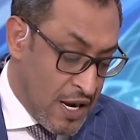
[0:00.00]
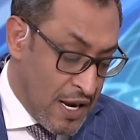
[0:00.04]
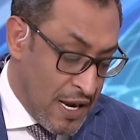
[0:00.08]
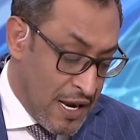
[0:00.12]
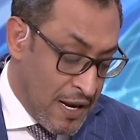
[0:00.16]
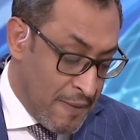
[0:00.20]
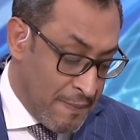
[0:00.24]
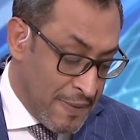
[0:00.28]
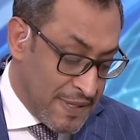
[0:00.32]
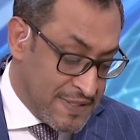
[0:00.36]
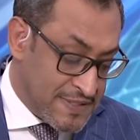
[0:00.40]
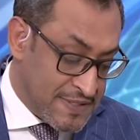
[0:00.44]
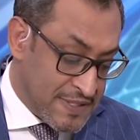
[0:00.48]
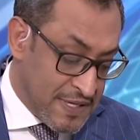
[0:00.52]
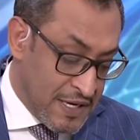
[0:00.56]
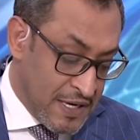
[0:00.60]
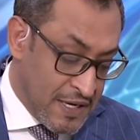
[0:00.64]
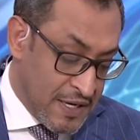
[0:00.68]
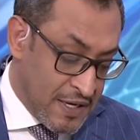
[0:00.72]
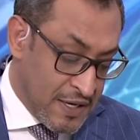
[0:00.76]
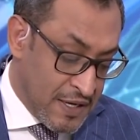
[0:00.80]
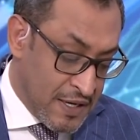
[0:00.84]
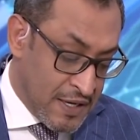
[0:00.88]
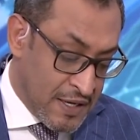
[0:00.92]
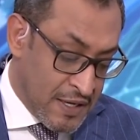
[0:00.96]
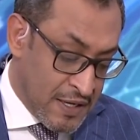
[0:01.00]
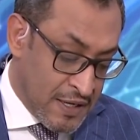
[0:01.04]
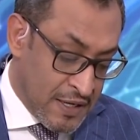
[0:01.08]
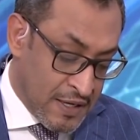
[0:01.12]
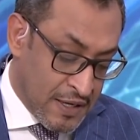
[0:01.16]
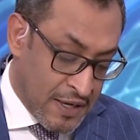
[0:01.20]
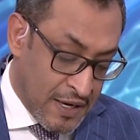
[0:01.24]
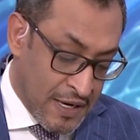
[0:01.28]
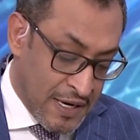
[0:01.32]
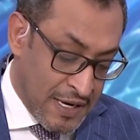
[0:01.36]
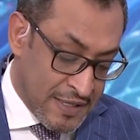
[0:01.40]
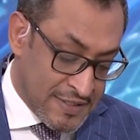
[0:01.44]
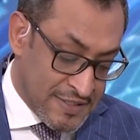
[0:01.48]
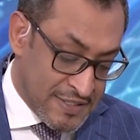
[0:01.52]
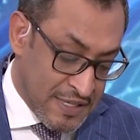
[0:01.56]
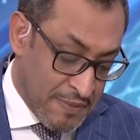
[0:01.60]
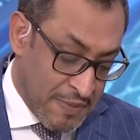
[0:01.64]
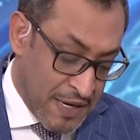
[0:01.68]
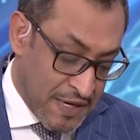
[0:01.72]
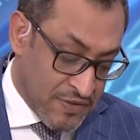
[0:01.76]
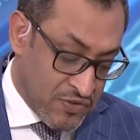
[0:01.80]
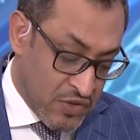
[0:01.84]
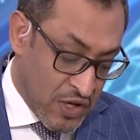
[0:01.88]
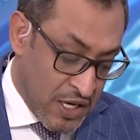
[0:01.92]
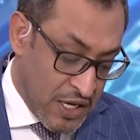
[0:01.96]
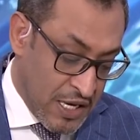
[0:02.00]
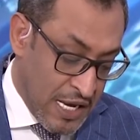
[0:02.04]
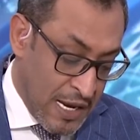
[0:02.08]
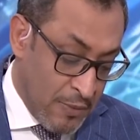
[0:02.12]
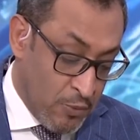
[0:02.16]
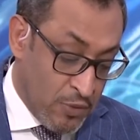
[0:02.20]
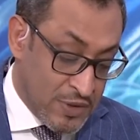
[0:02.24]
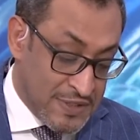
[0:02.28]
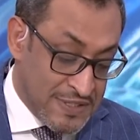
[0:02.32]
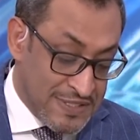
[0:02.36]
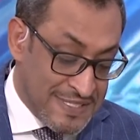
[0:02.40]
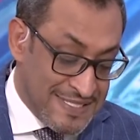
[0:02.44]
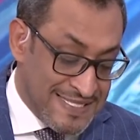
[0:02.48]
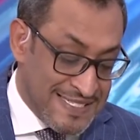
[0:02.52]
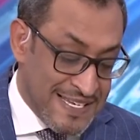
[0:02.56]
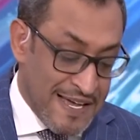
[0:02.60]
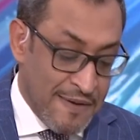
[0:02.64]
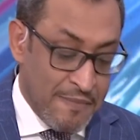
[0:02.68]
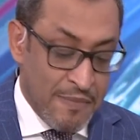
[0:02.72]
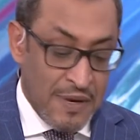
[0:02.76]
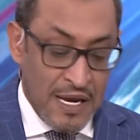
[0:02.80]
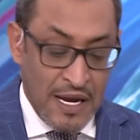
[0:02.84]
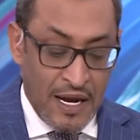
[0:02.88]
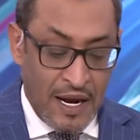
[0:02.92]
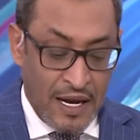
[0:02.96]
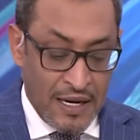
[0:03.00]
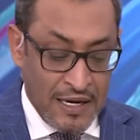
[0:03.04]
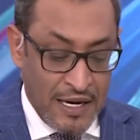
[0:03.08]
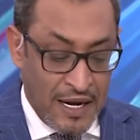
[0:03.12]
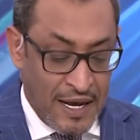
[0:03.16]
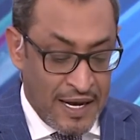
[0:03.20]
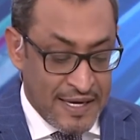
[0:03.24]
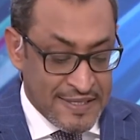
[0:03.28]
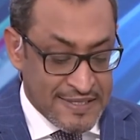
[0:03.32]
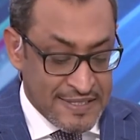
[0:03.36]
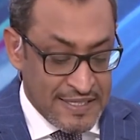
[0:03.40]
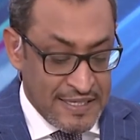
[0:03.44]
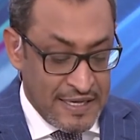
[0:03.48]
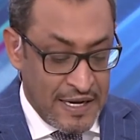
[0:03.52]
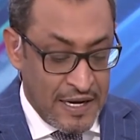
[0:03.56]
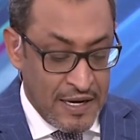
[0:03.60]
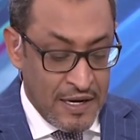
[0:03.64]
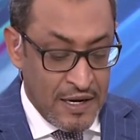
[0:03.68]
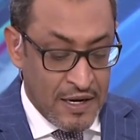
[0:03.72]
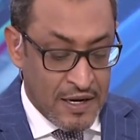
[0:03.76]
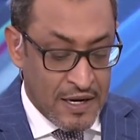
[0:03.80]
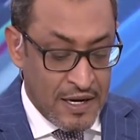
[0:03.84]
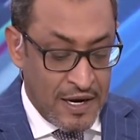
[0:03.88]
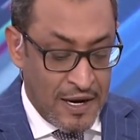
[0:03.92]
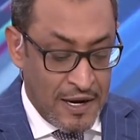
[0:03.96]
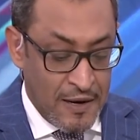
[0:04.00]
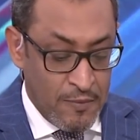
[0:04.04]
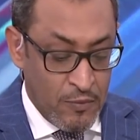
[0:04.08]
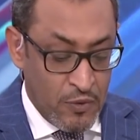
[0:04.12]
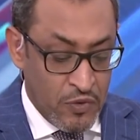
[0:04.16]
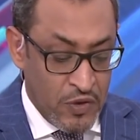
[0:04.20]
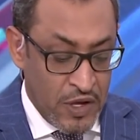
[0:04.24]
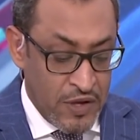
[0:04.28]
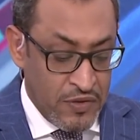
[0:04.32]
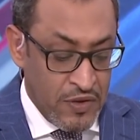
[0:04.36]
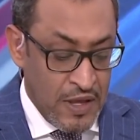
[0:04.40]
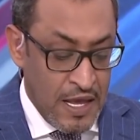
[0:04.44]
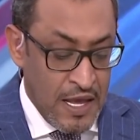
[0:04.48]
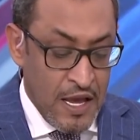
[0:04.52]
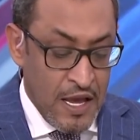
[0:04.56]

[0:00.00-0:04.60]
المنزلي آه، خلال سبعة أيام والسماح للحاصلين على اللقاح المضاد